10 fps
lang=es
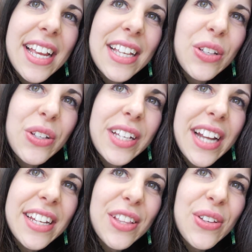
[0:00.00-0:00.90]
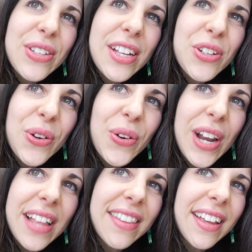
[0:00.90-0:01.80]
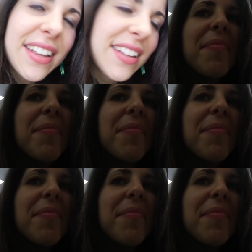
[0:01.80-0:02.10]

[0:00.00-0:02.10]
esos granitos de chocolate.